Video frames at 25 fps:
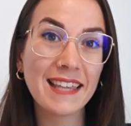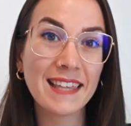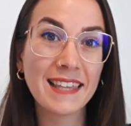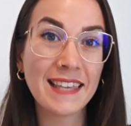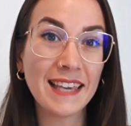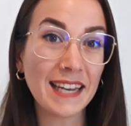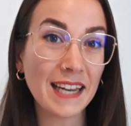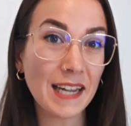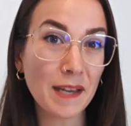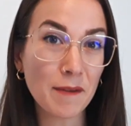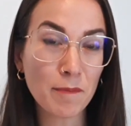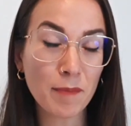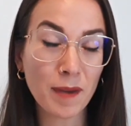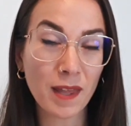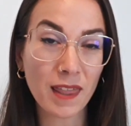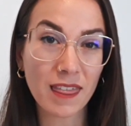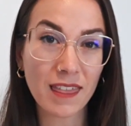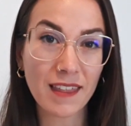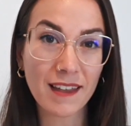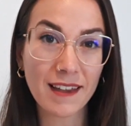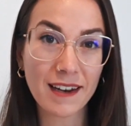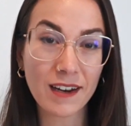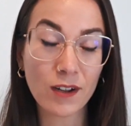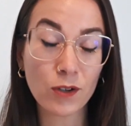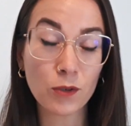¿Quieres
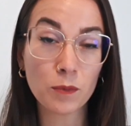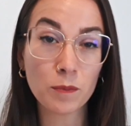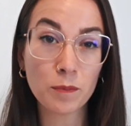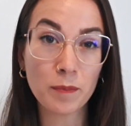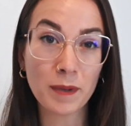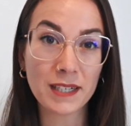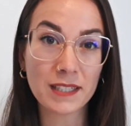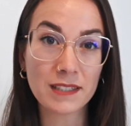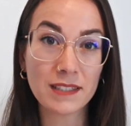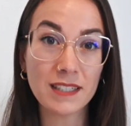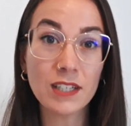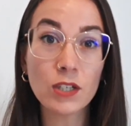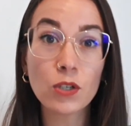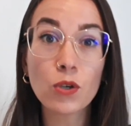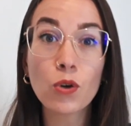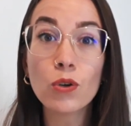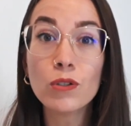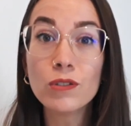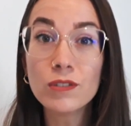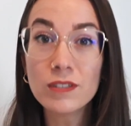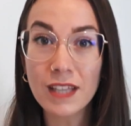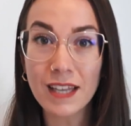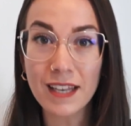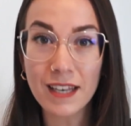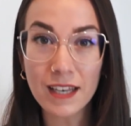empezar a compartir
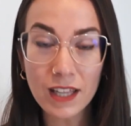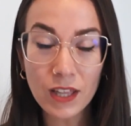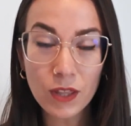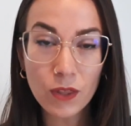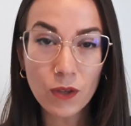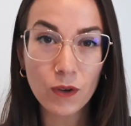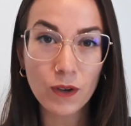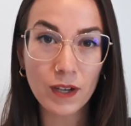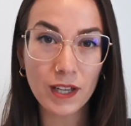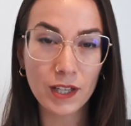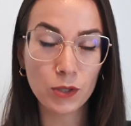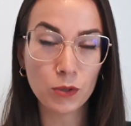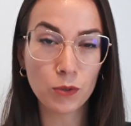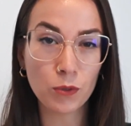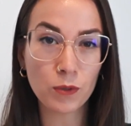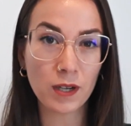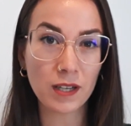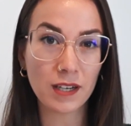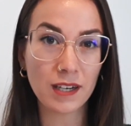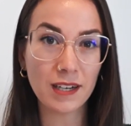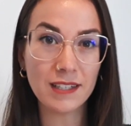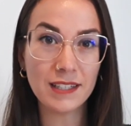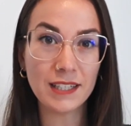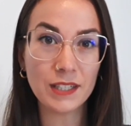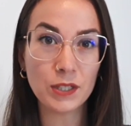contenido en tu
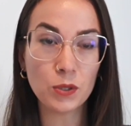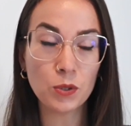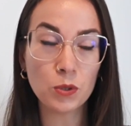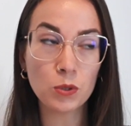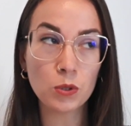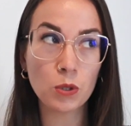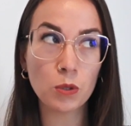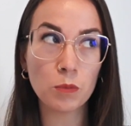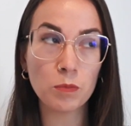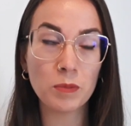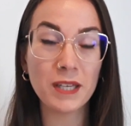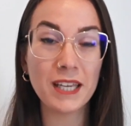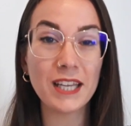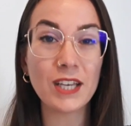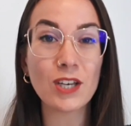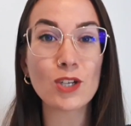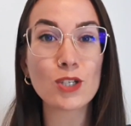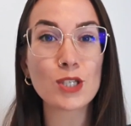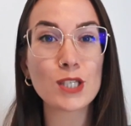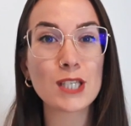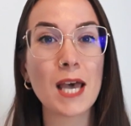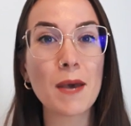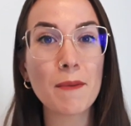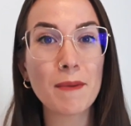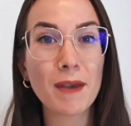canal de YouTube y no
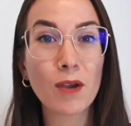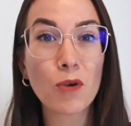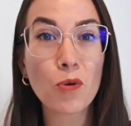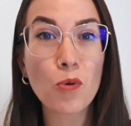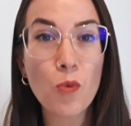sabes